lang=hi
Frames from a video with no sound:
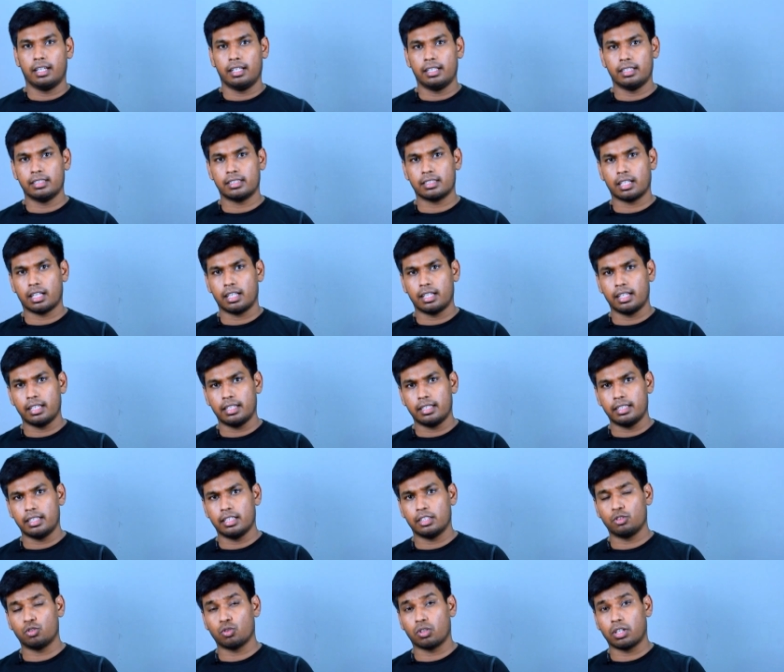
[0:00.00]
इसके
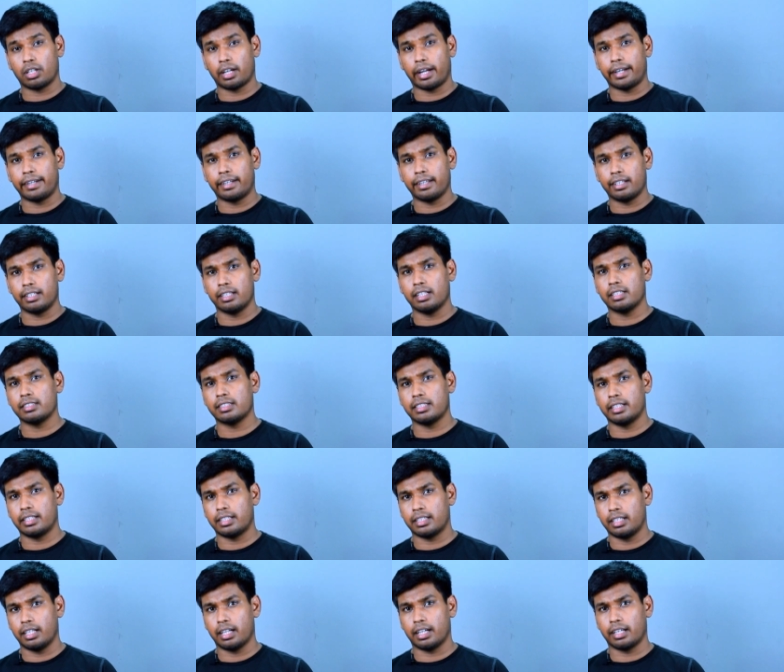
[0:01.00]
लिए जो क्राइटेरिया
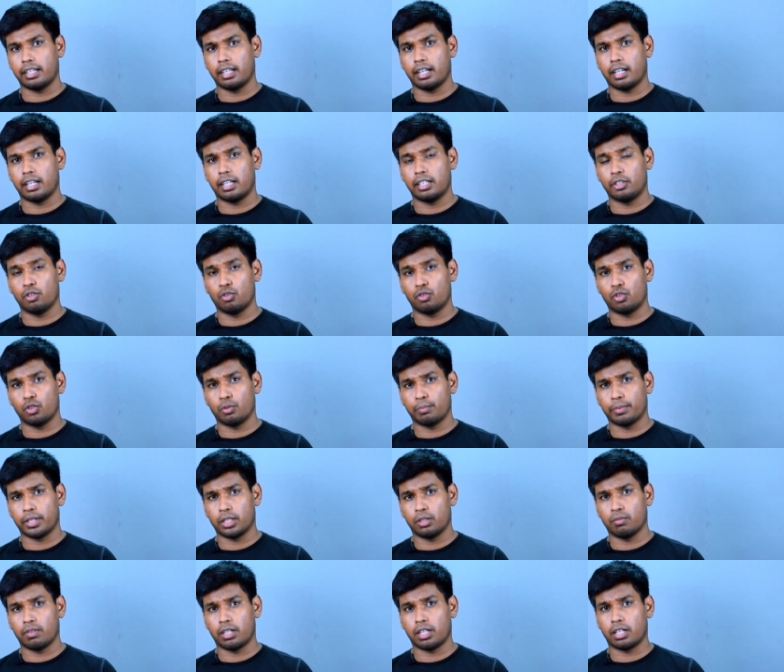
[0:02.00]
सेट किया गया है यूट्यूब
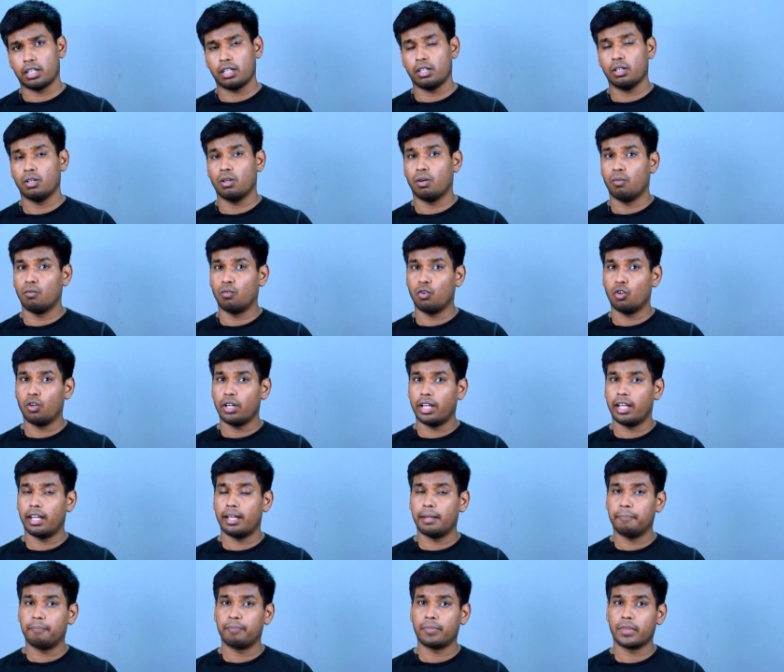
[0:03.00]
के द्वारा वो
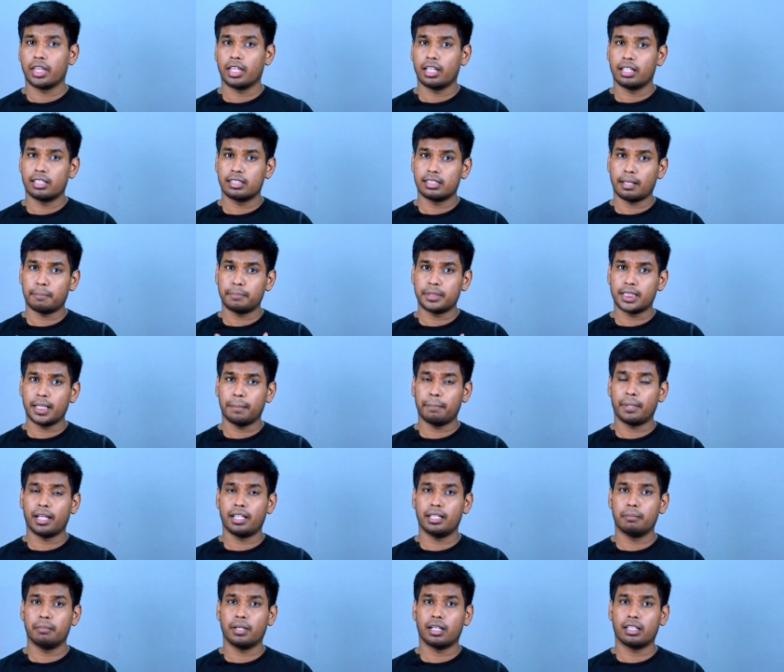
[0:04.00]
है सबसे
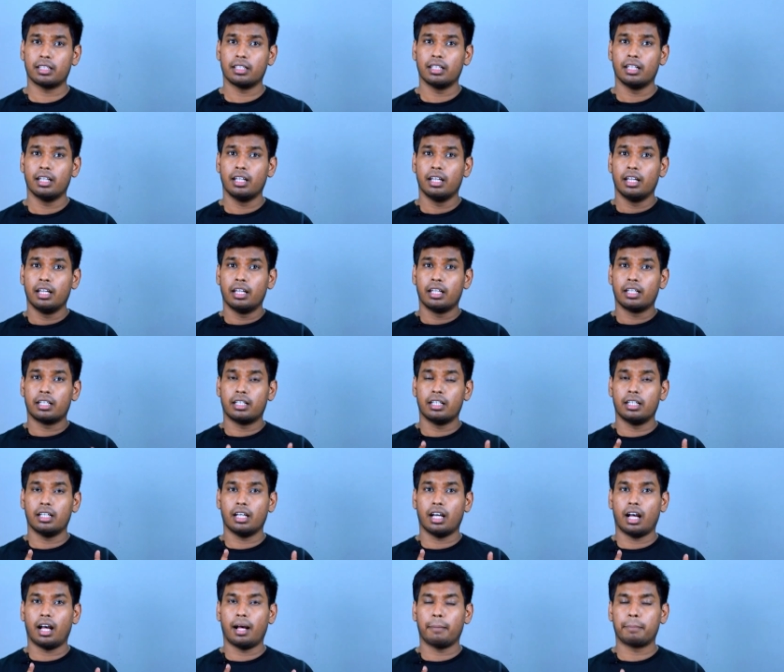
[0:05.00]
पहली बात कि
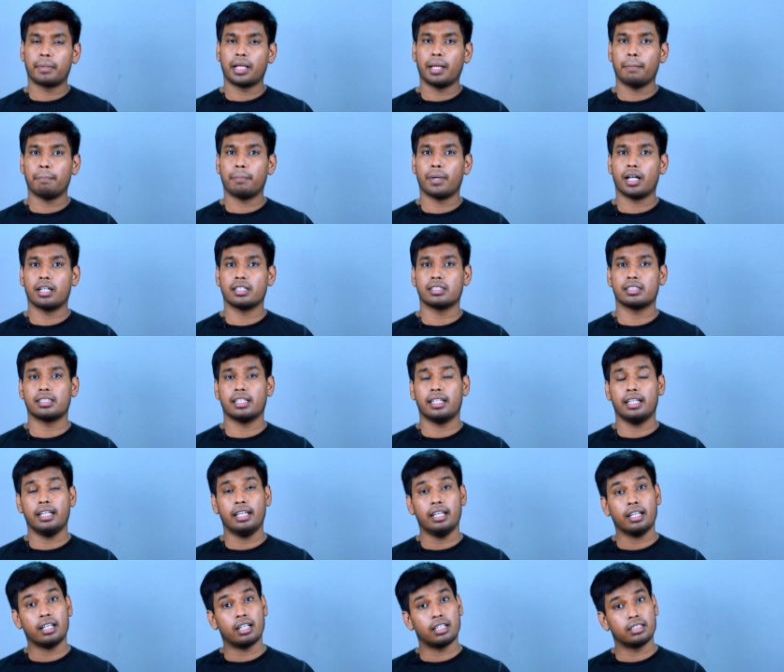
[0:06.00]
आपके पास
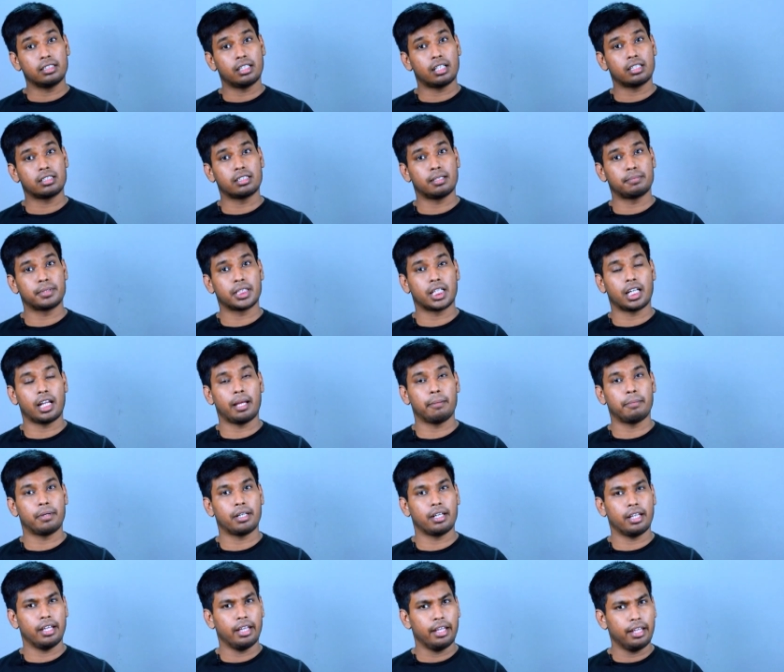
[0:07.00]
1000
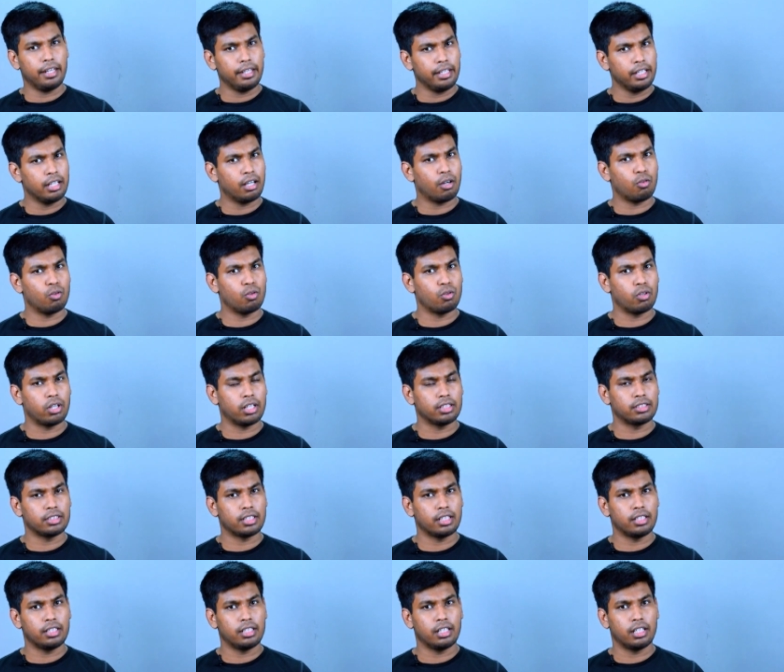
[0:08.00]
सब्सक्राइबर एनी हाउ होना
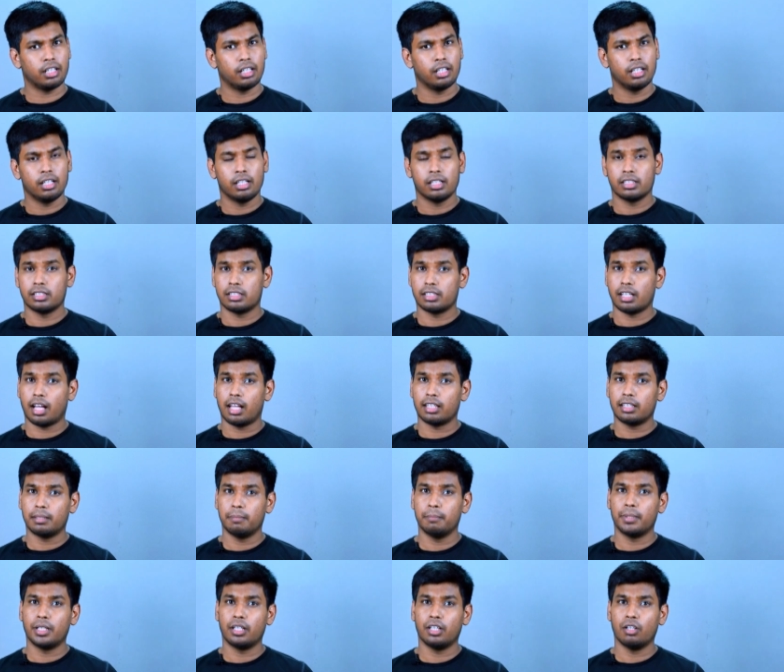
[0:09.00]
चाहिए
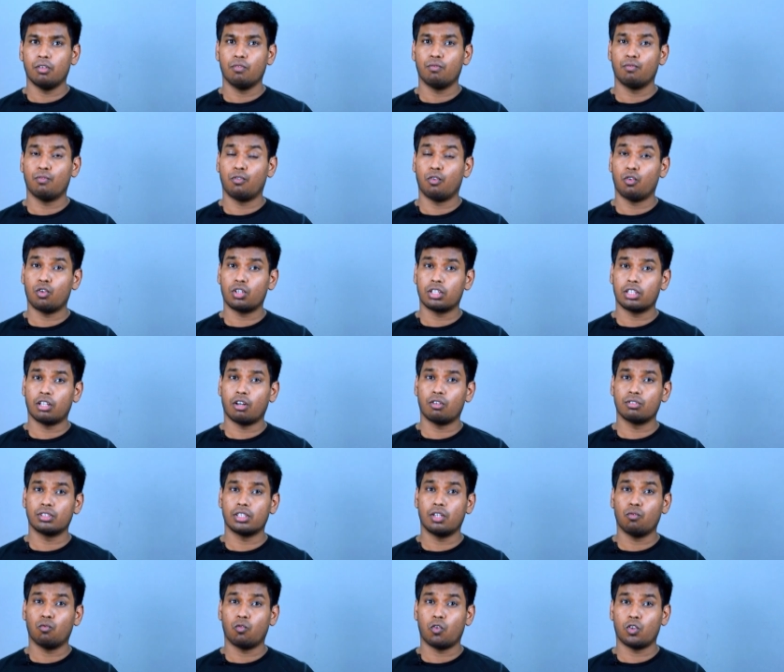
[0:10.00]
साथ में
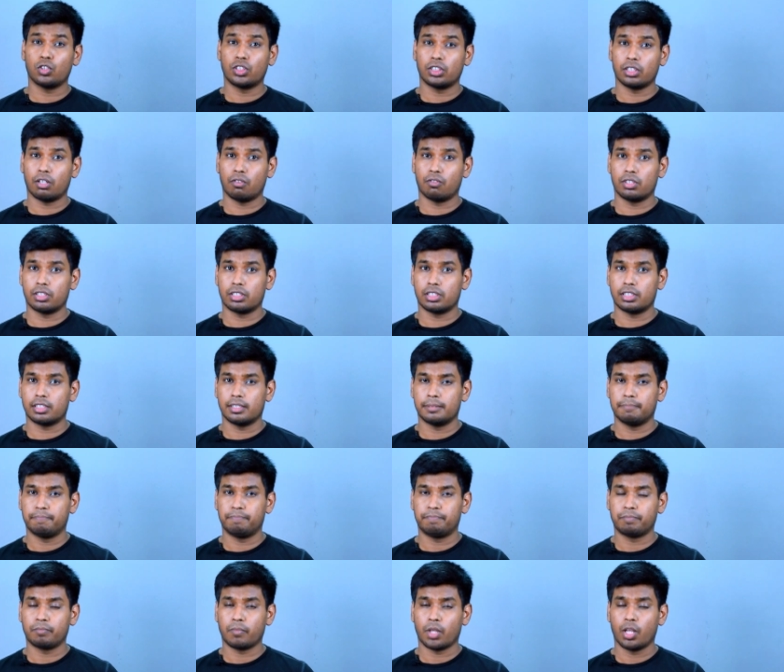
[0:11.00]
4000 वॉच आवर्स
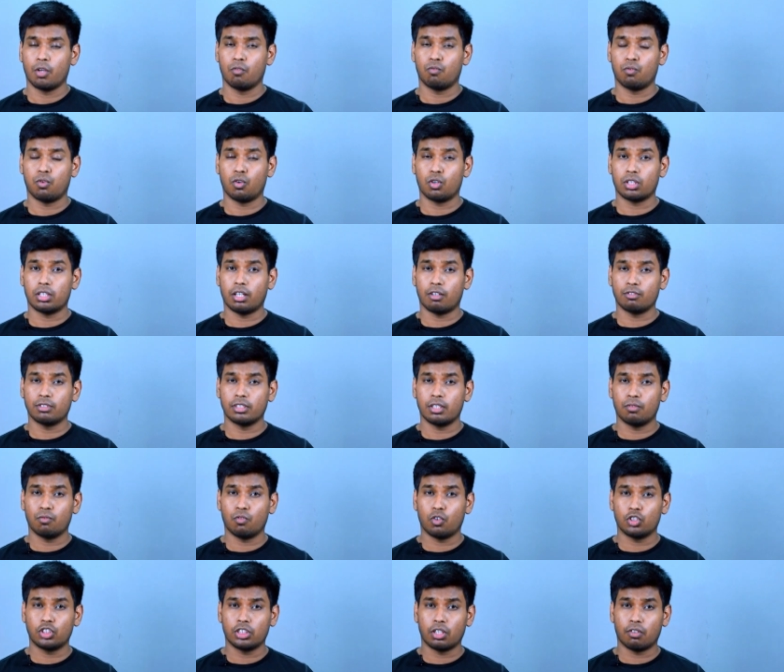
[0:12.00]
फोर थाउजेंड
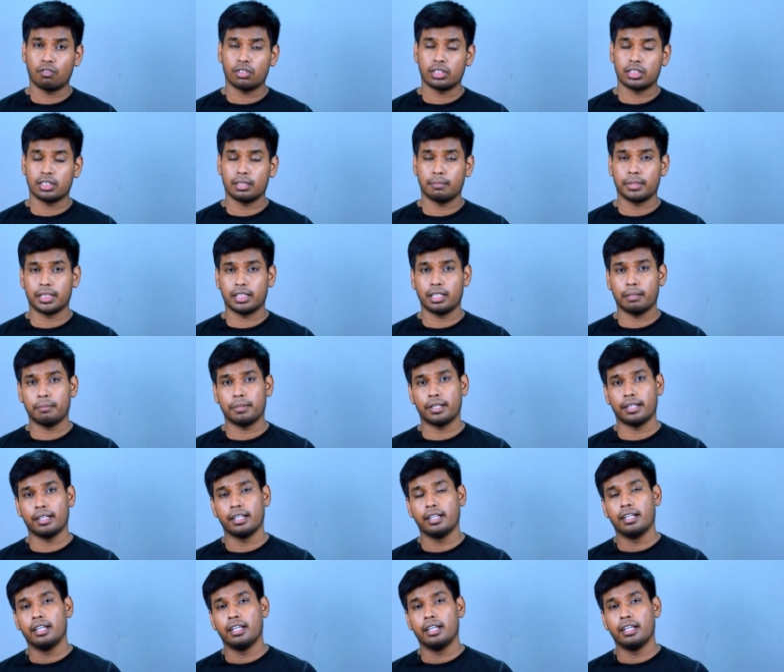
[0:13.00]
वॉच आवर्स से मतलब है